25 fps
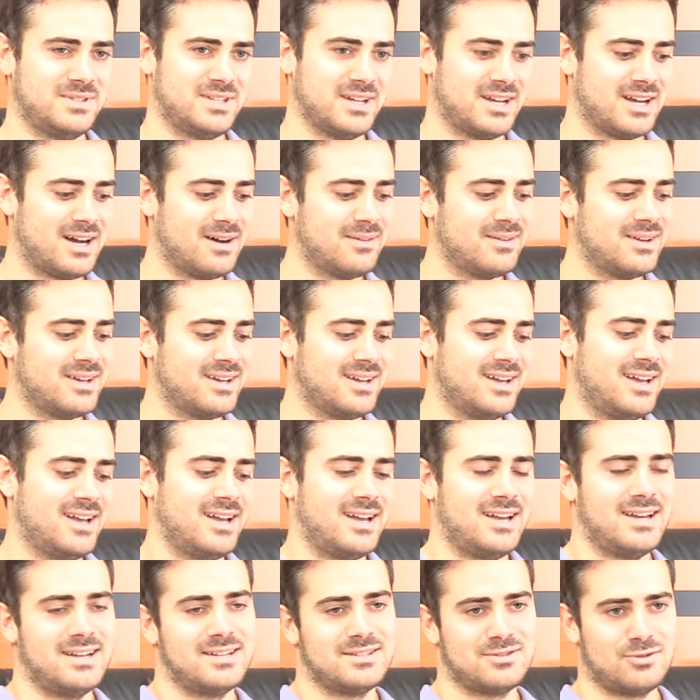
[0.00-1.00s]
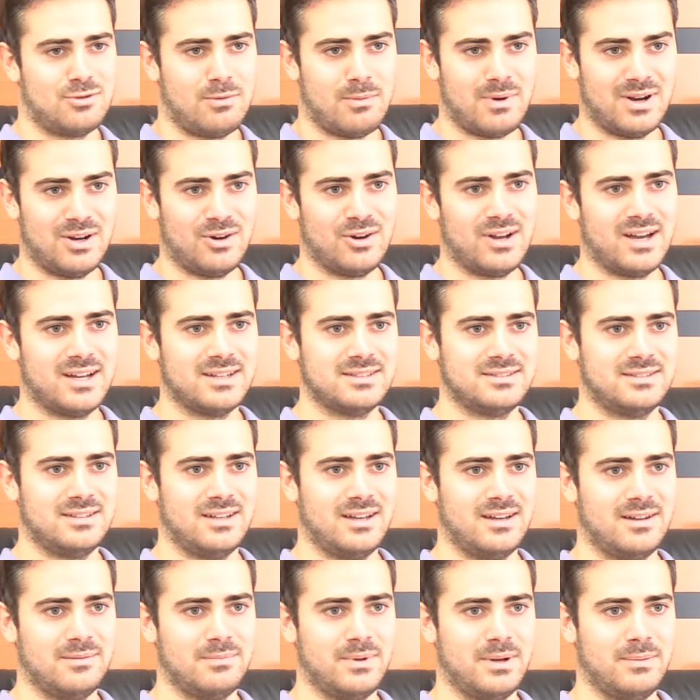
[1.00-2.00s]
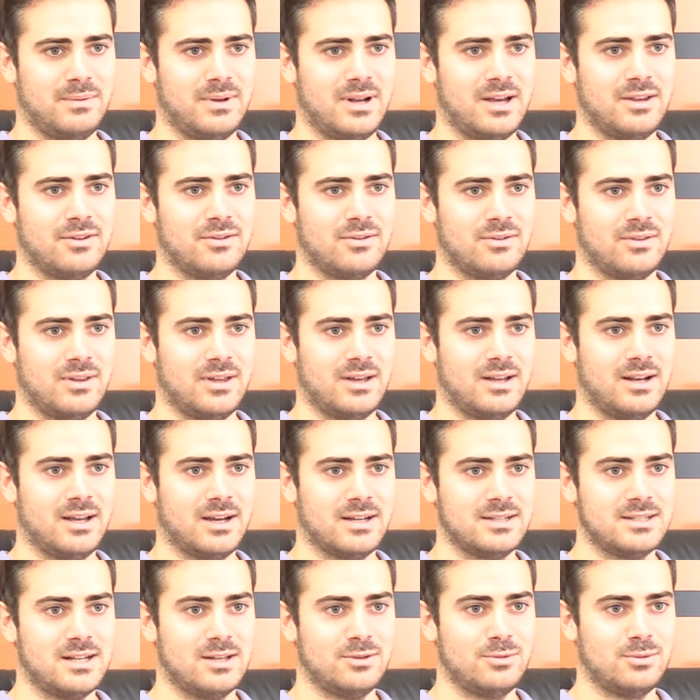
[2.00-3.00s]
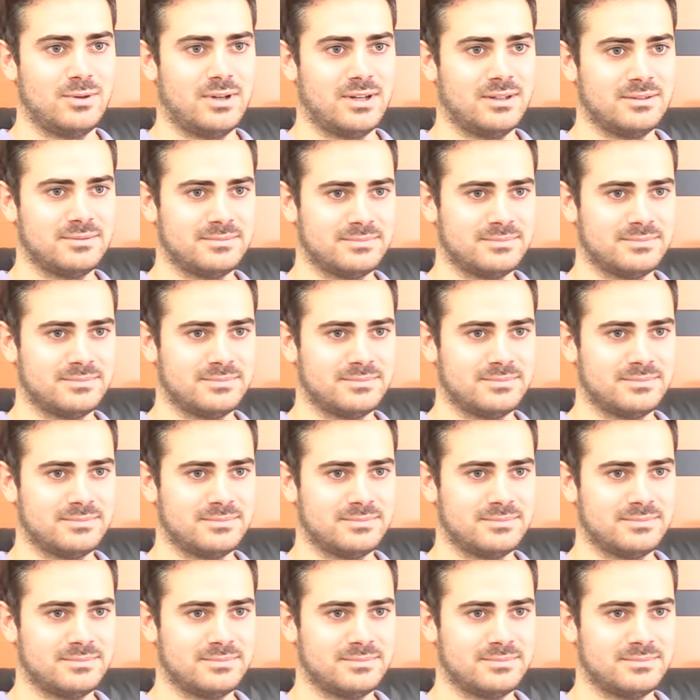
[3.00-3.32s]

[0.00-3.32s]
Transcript: si cabe, es cómo valora este primer año de legislatura